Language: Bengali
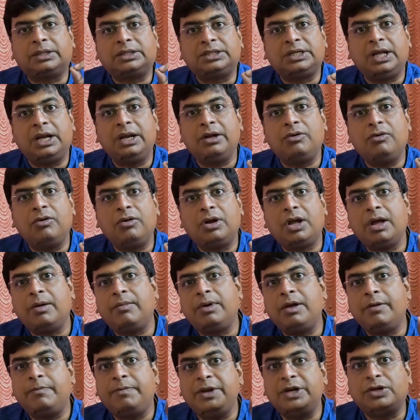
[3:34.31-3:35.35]
ছেলেগুলোকে
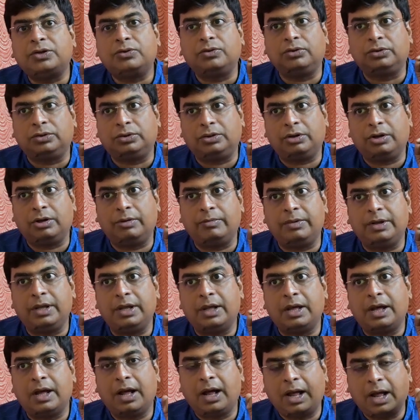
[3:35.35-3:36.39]
আমায় বিট করতে হবে
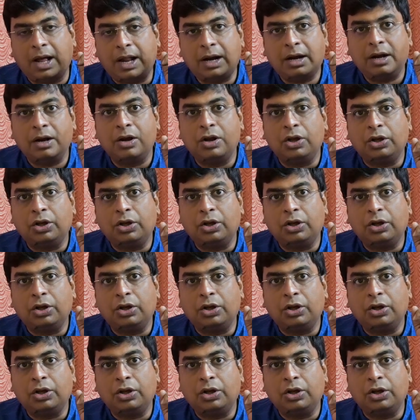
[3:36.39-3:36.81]
আর